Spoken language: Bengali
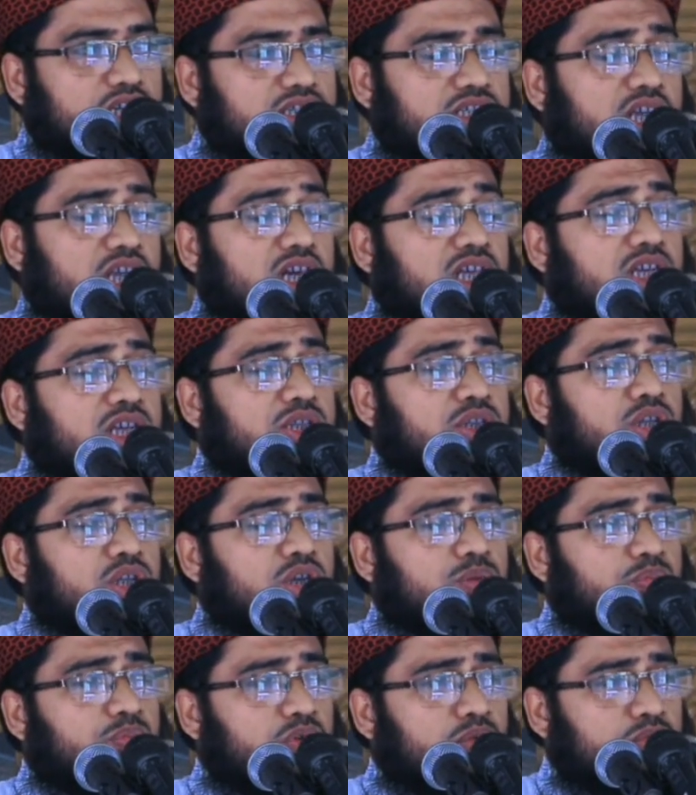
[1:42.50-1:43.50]
চাকরিতে
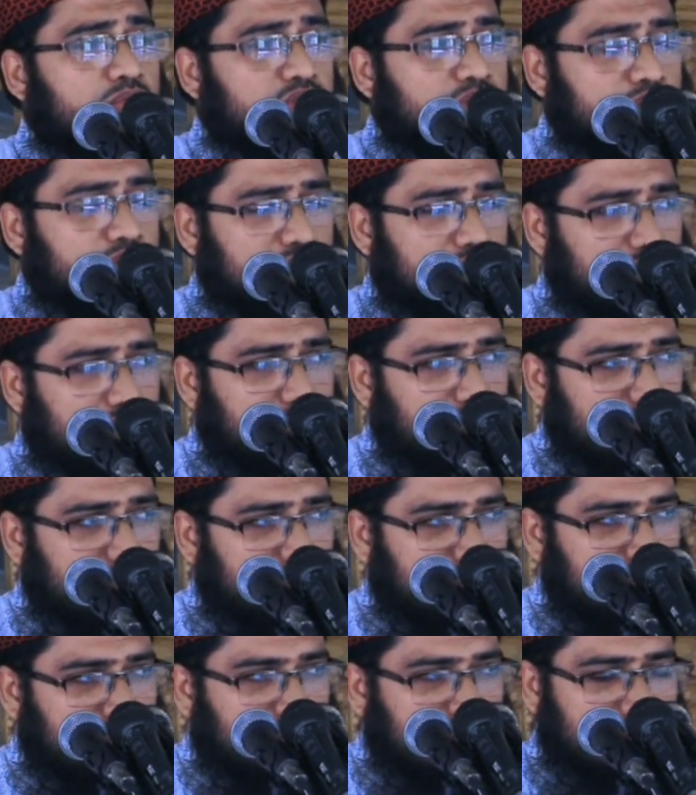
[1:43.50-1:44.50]
প্রমোশনের
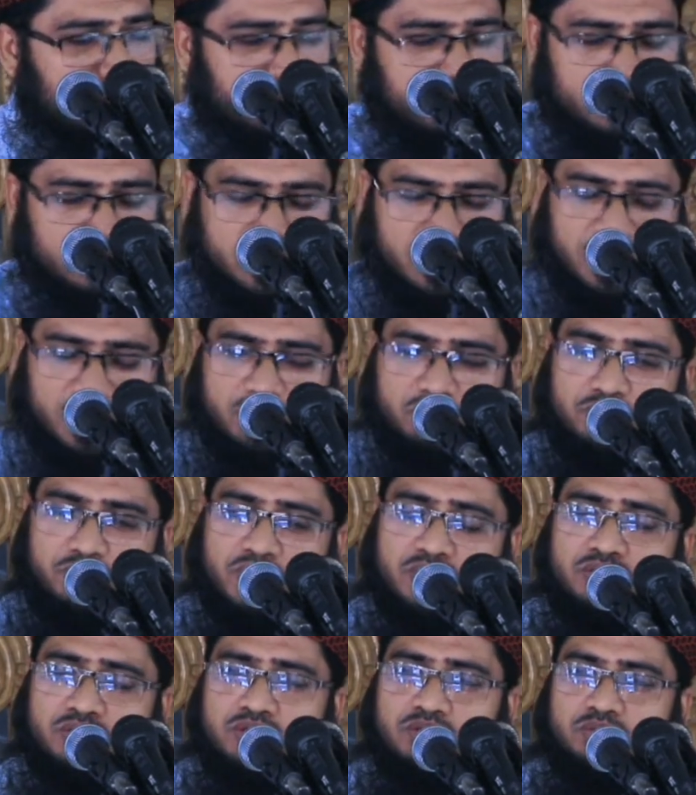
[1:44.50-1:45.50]
প্রয়োজন
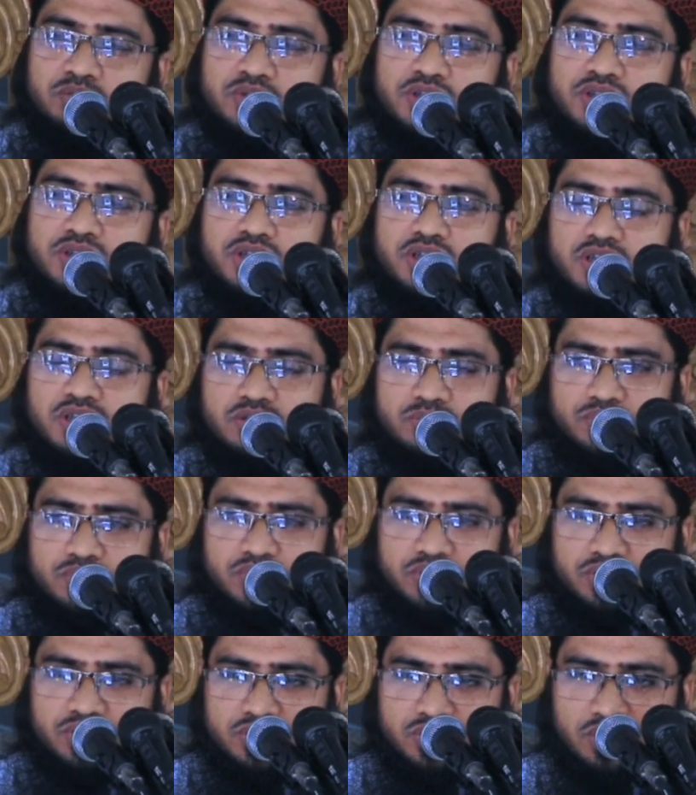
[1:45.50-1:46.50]
বেতন বৃদ্ধির
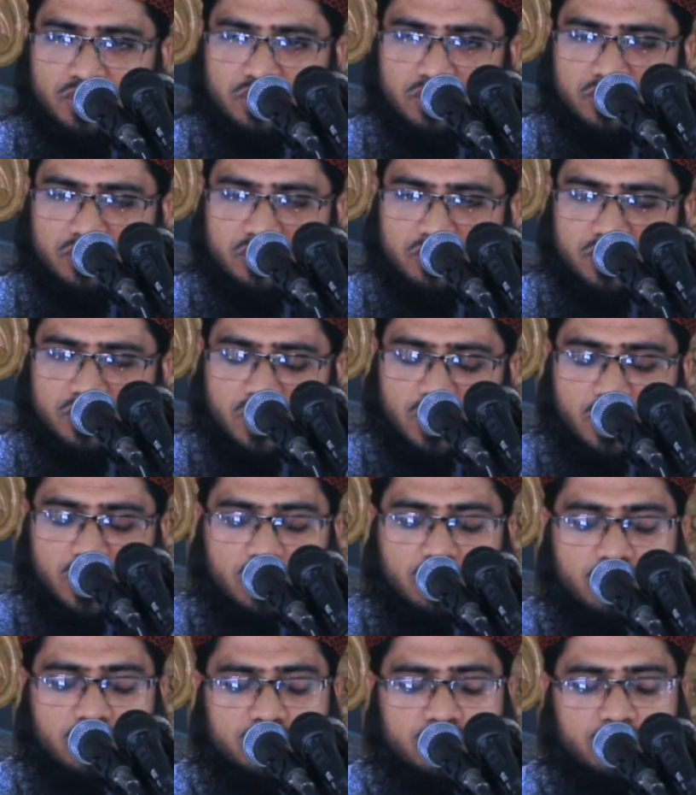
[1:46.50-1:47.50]
প্রয়োজন
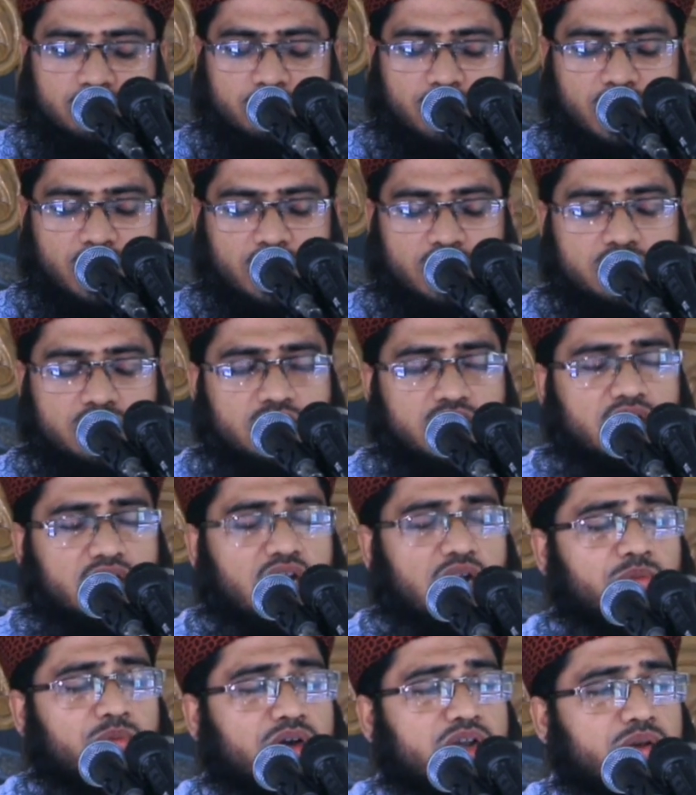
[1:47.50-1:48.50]
অথবা
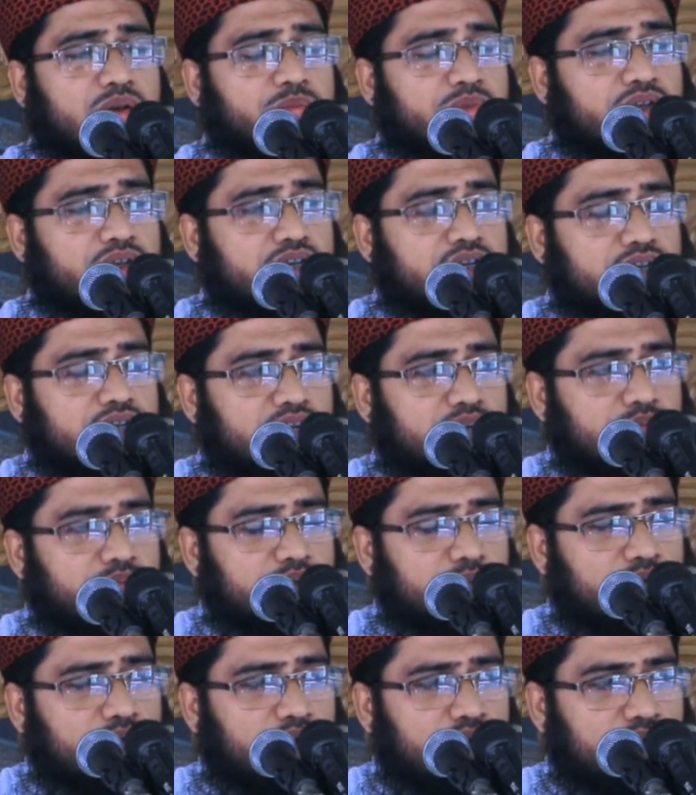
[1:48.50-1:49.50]
আমার মেয়েটার
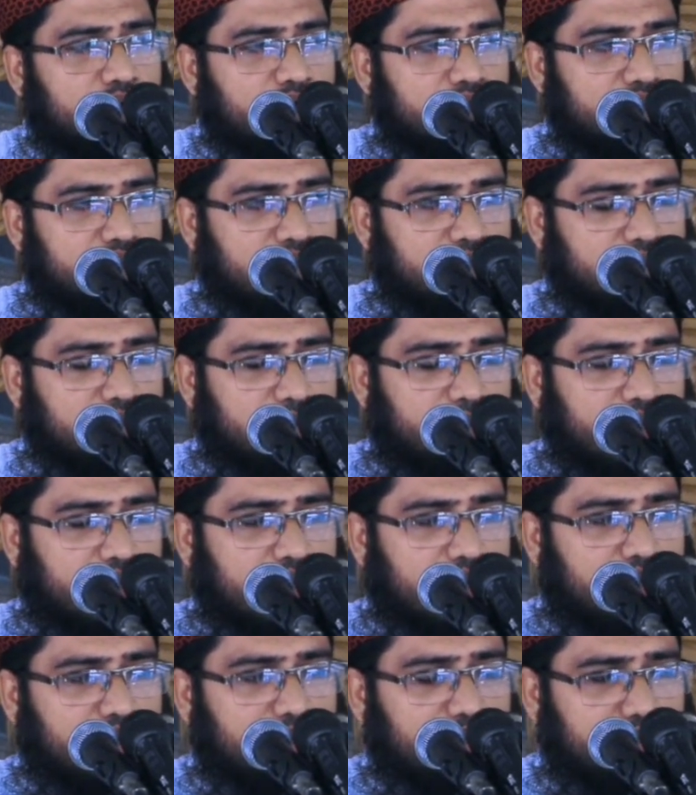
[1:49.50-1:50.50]
বিবাহ হয়নি
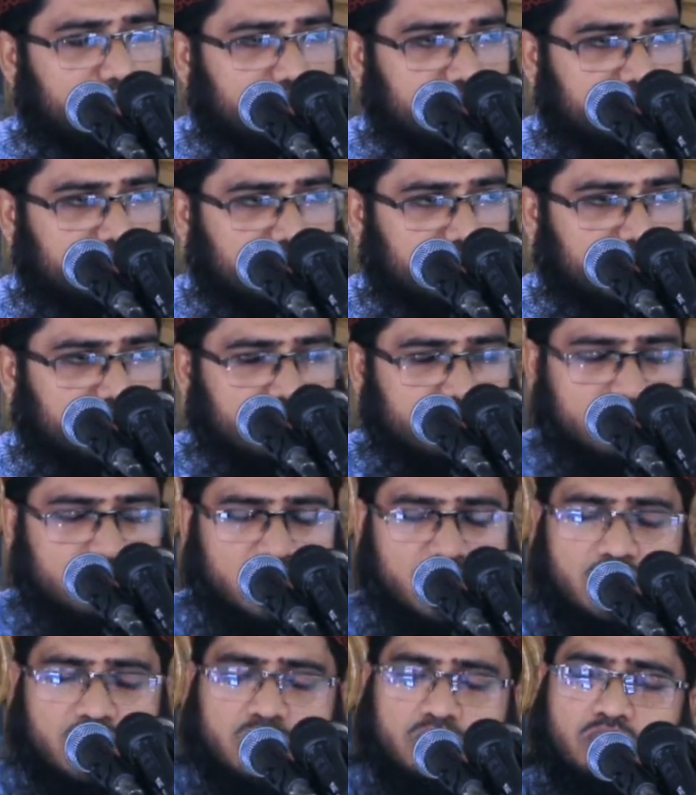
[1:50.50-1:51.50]
বিবাহের প্রয়োজন
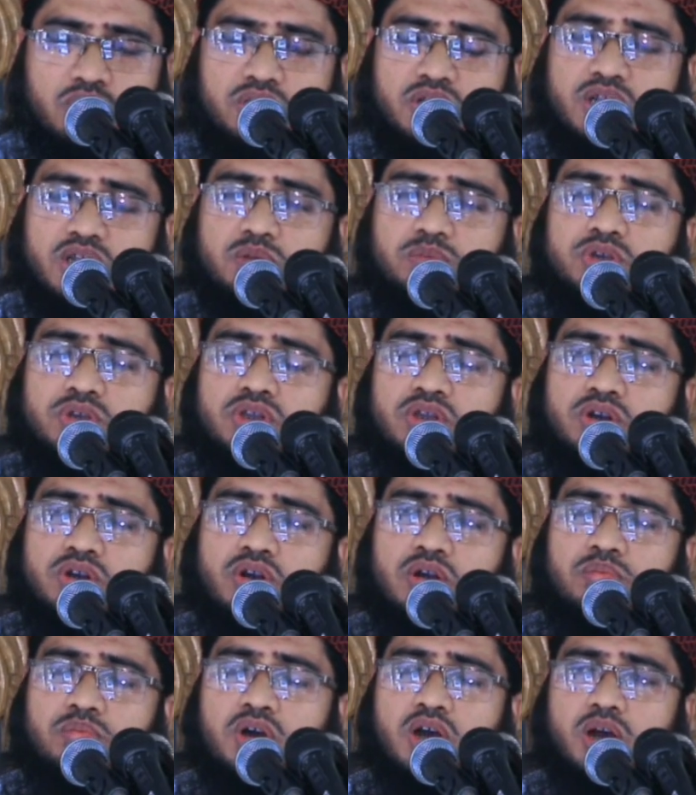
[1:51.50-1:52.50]
গড়ের ভিতরে
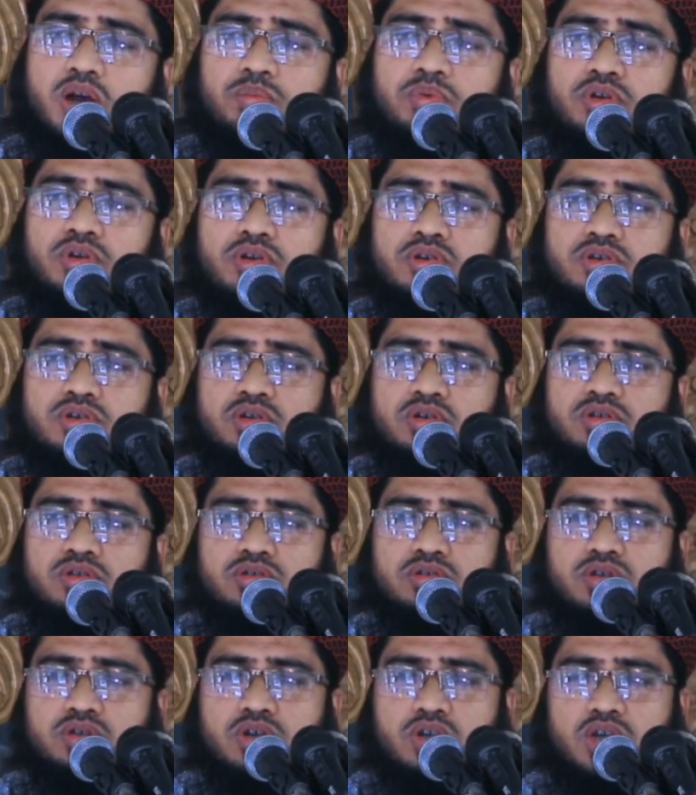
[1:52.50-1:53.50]
অভাব অনটন
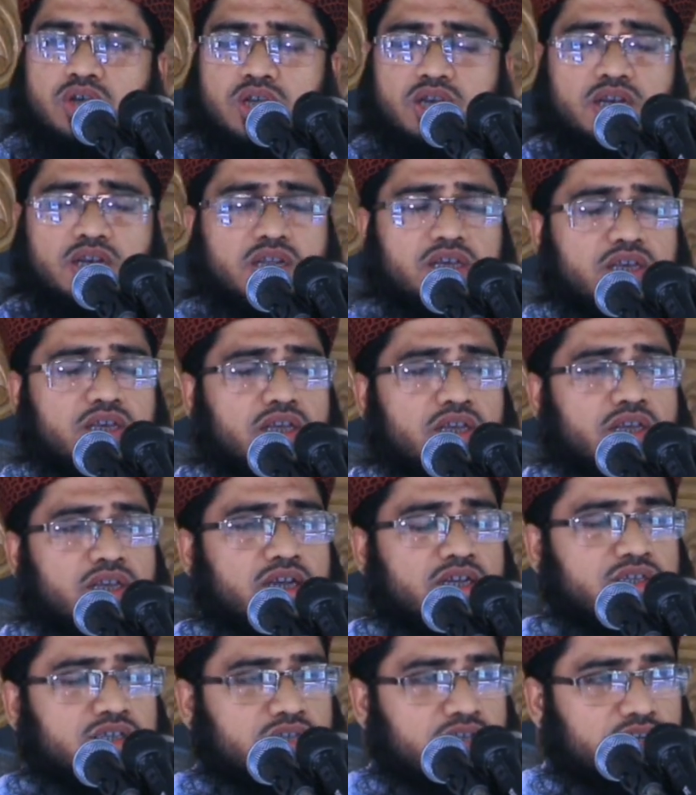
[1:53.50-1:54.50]
লেগে
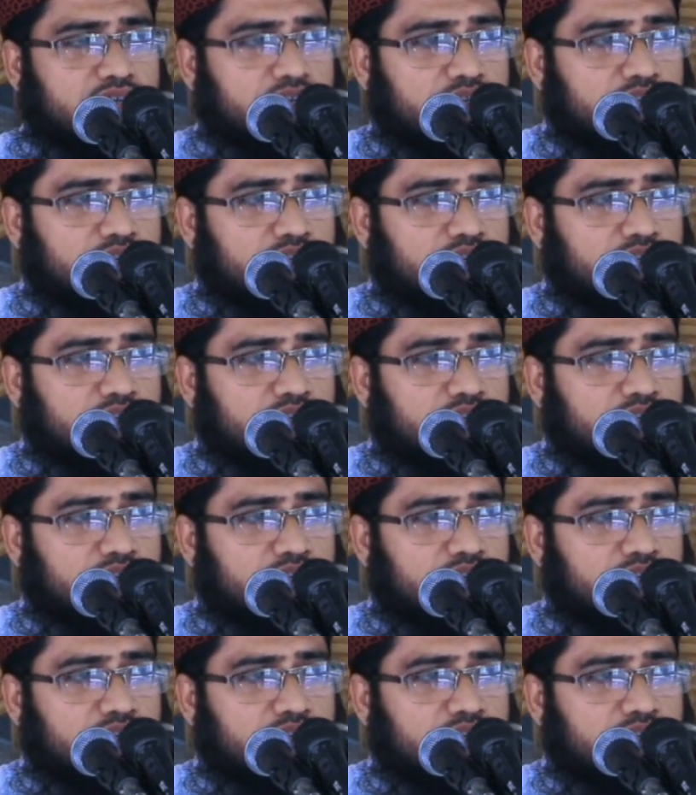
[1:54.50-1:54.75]
আছে